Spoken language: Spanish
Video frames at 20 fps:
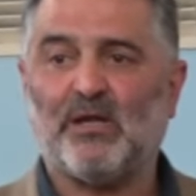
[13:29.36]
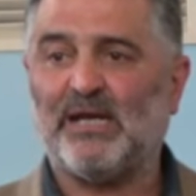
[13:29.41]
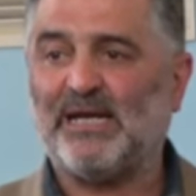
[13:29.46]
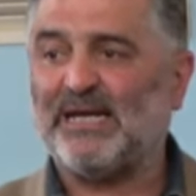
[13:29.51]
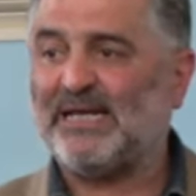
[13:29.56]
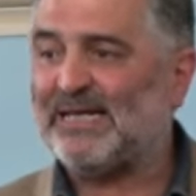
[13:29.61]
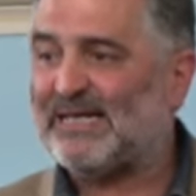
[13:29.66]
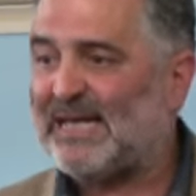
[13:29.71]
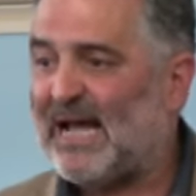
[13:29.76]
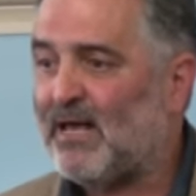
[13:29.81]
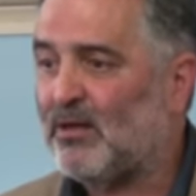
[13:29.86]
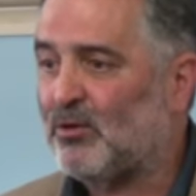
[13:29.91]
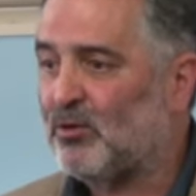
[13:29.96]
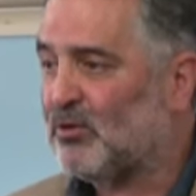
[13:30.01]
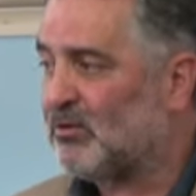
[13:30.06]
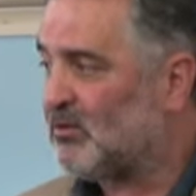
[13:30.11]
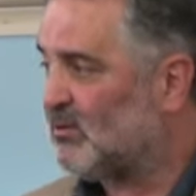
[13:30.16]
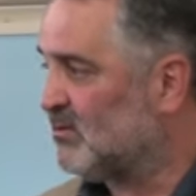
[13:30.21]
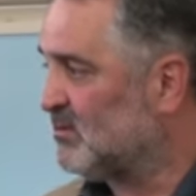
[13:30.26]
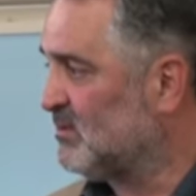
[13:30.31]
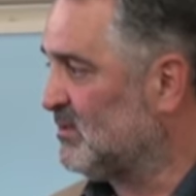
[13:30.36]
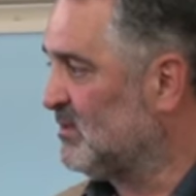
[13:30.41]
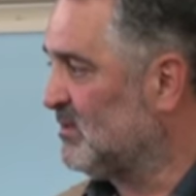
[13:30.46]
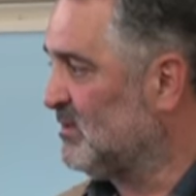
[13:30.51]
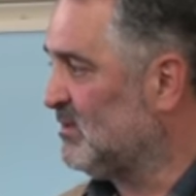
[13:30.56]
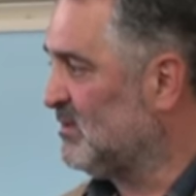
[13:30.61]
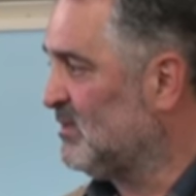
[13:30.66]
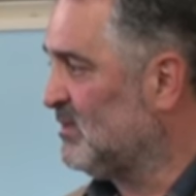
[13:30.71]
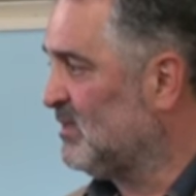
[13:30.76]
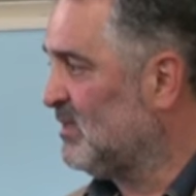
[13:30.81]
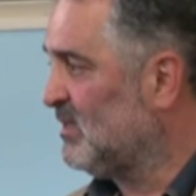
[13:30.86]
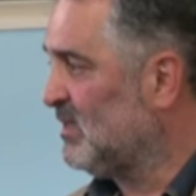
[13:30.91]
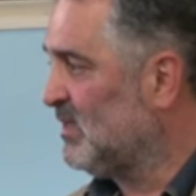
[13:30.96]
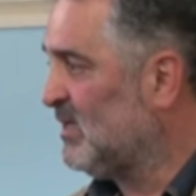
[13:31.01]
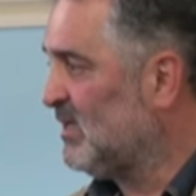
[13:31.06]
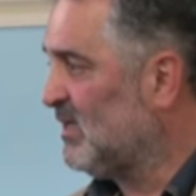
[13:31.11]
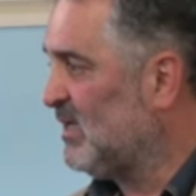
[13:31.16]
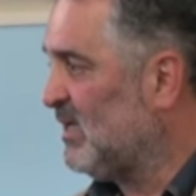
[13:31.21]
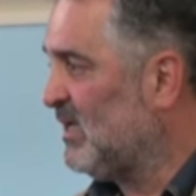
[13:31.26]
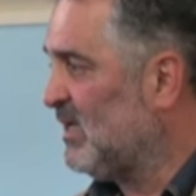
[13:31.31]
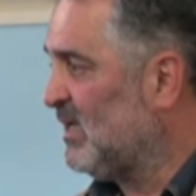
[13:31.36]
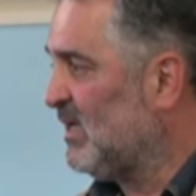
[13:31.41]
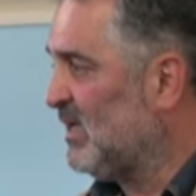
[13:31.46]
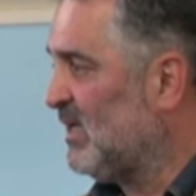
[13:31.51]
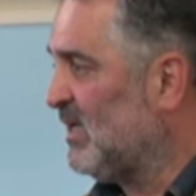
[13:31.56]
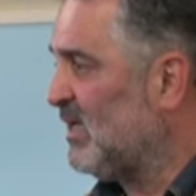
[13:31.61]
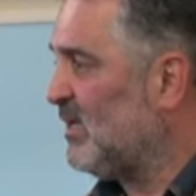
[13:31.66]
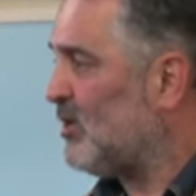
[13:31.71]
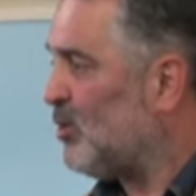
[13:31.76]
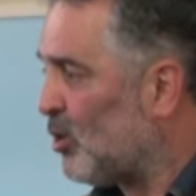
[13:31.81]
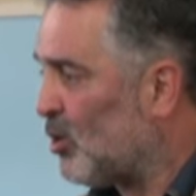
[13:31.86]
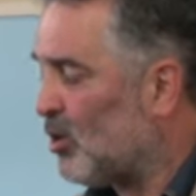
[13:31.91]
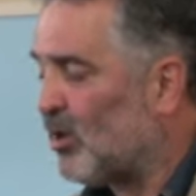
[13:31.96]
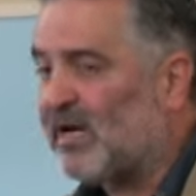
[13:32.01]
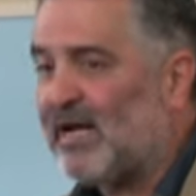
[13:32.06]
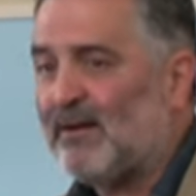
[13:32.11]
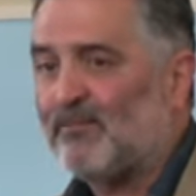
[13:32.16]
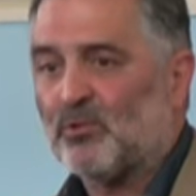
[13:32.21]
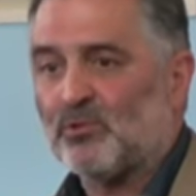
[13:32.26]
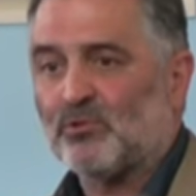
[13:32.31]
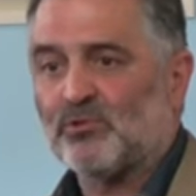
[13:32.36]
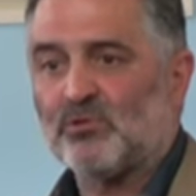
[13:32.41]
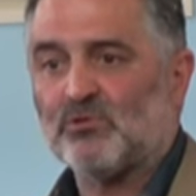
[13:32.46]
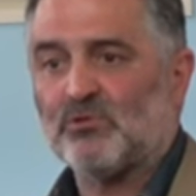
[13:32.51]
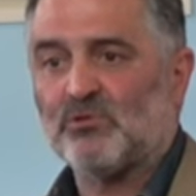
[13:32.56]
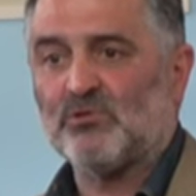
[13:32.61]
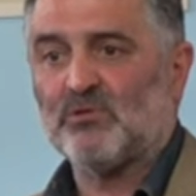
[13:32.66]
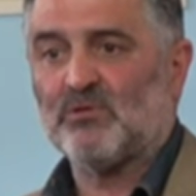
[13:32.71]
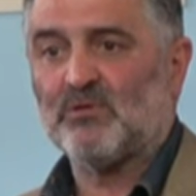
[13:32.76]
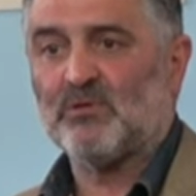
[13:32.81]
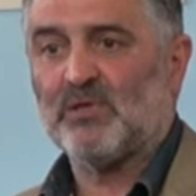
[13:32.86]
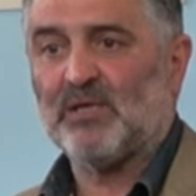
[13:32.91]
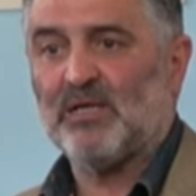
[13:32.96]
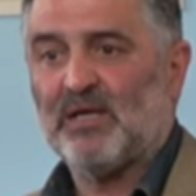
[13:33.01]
del Estado. Y lo logramos.